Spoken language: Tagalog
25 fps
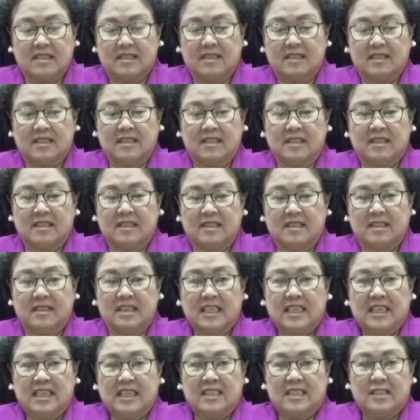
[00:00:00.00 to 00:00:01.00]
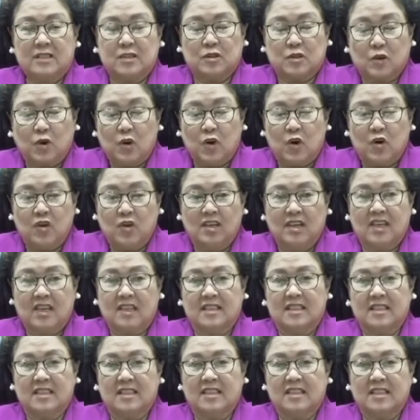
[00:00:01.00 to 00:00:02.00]
uh, strong
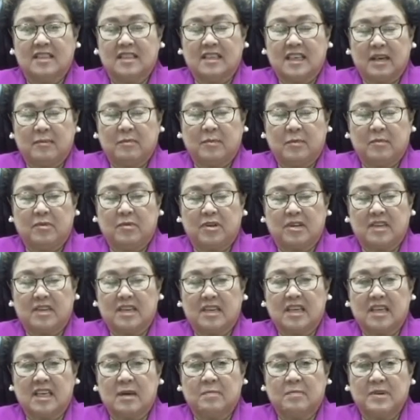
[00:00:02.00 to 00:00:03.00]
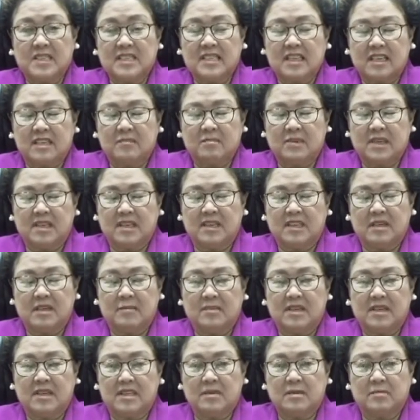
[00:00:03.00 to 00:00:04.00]
and uh, capable ka nakapasar man
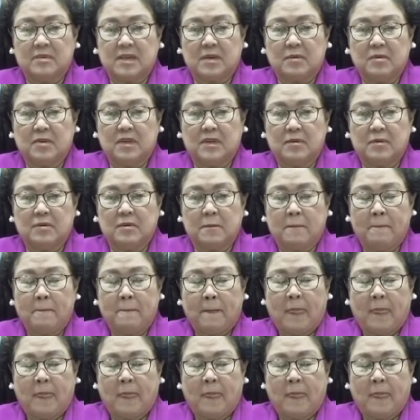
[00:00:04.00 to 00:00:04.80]
ang mga manwa, no